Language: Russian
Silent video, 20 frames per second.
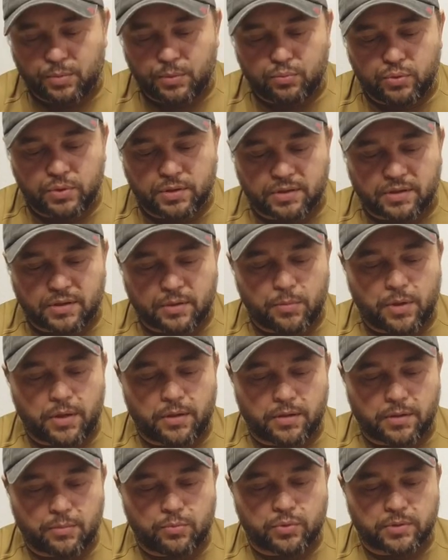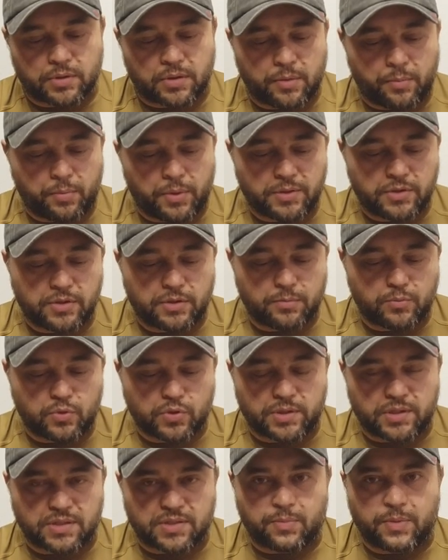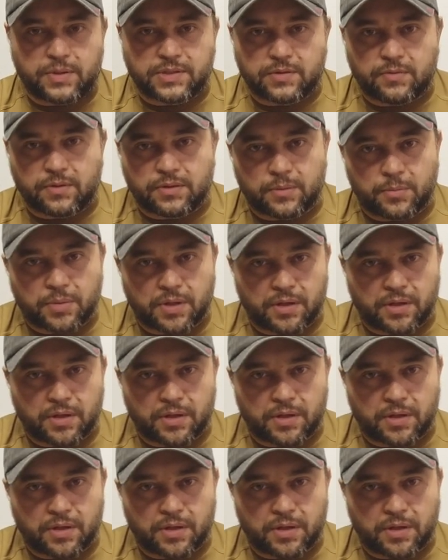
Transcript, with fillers: бы будет нормально работать. Опять же, можно смазывать там